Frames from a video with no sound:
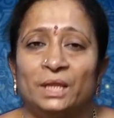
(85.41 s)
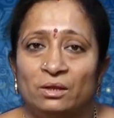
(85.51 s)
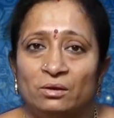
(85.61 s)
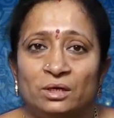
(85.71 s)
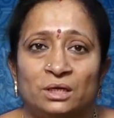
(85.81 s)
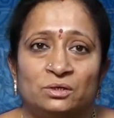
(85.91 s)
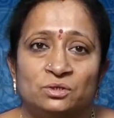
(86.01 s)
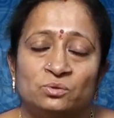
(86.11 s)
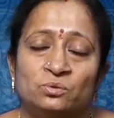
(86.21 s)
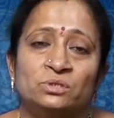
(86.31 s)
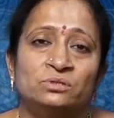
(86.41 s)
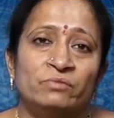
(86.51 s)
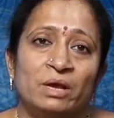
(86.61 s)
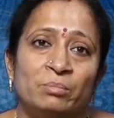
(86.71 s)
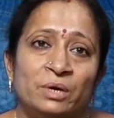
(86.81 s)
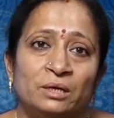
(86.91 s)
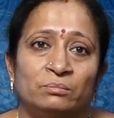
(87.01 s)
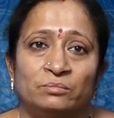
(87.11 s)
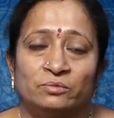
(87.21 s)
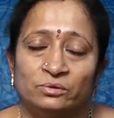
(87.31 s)
ఈ యొక్క స్టోన్స్ వ్యాపారం
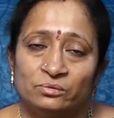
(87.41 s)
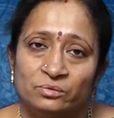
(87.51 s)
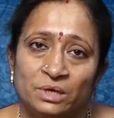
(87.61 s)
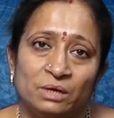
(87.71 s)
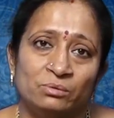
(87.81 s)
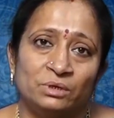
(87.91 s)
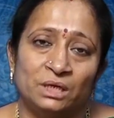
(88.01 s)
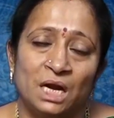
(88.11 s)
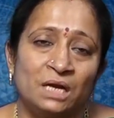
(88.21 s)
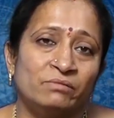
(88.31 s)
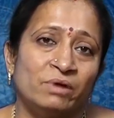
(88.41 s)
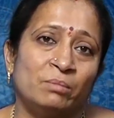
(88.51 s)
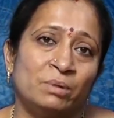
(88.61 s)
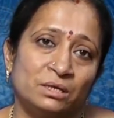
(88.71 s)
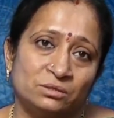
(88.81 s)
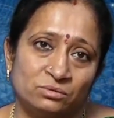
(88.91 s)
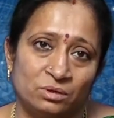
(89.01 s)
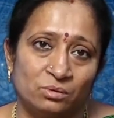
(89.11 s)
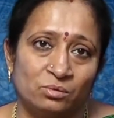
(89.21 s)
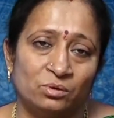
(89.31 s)
నూనెలు ఇలాంటి
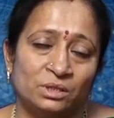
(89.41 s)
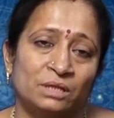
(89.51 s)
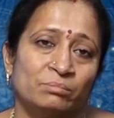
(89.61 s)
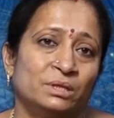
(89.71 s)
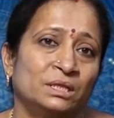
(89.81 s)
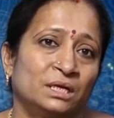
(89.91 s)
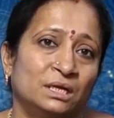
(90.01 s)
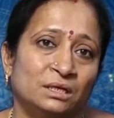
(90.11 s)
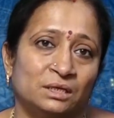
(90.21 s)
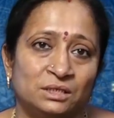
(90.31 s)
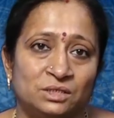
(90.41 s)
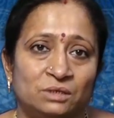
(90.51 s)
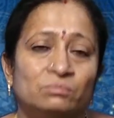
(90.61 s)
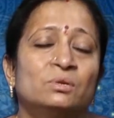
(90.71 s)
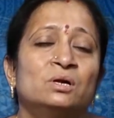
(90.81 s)
వ్యాపారస్తులకు కొంత ఇబ్బంది కలిగించడం